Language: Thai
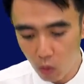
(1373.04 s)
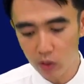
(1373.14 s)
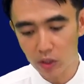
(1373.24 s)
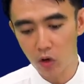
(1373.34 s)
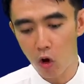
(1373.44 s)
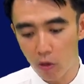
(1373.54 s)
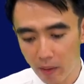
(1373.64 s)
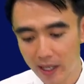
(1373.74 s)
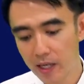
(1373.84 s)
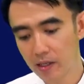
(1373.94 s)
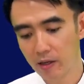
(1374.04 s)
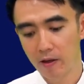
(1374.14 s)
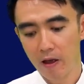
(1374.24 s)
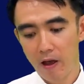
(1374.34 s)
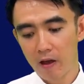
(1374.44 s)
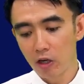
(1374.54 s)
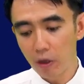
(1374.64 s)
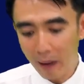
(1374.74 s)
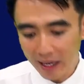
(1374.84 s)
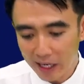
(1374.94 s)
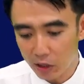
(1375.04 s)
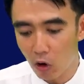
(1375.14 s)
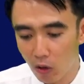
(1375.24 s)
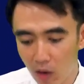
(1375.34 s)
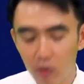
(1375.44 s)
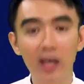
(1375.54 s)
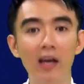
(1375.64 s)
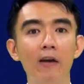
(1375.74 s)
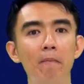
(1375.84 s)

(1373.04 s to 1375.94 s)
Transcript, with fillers: บูรณ์ของพระคริสต์คือพระคริสต์ของเราเนี่ย